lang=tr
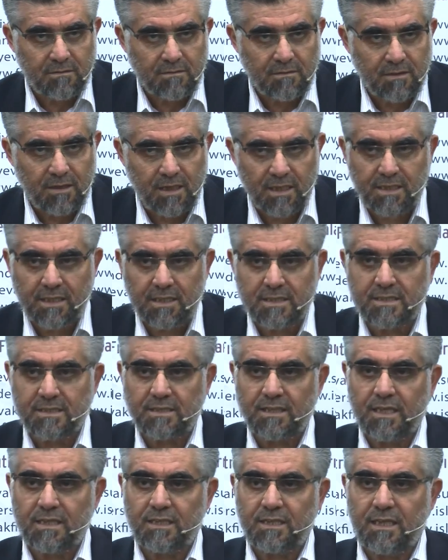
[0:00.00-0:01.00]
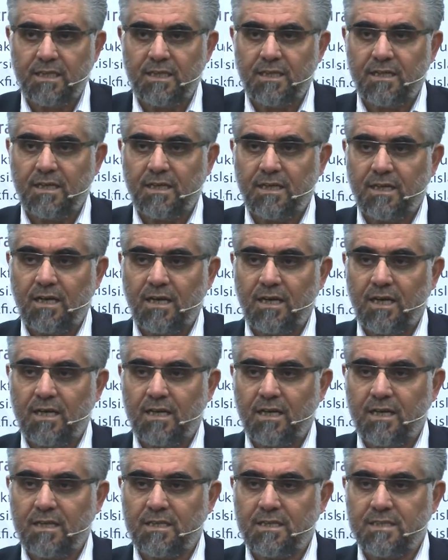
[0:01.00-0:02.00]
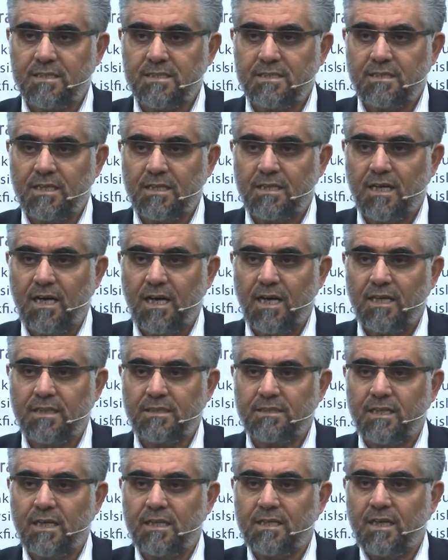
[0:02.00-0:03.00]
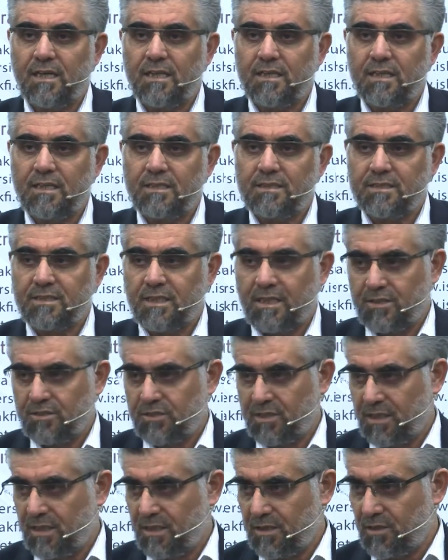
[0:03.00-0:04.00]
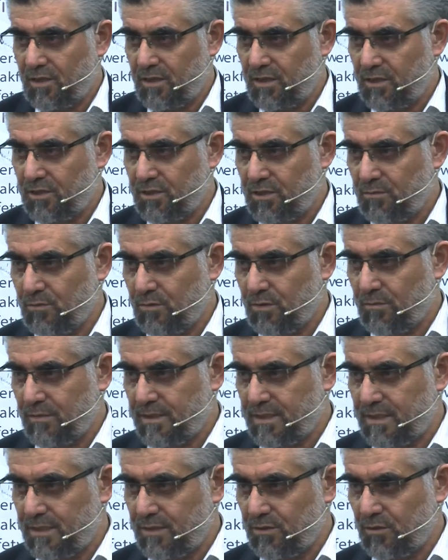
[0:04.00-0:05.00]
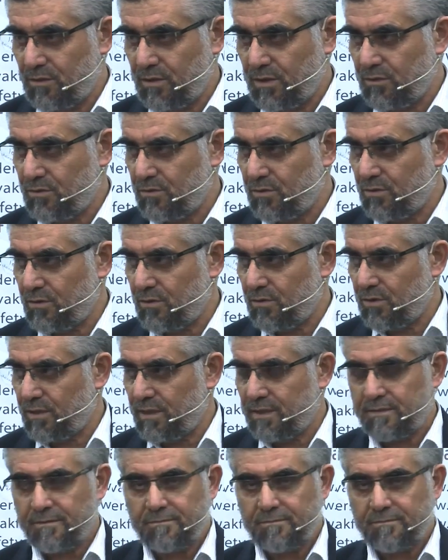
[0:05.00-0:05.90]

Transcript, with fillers: Arkasından da ar arkasında ahad yani Allah'tır. Yanlış anlaşılma olmasın diye onu da söylüyorlar.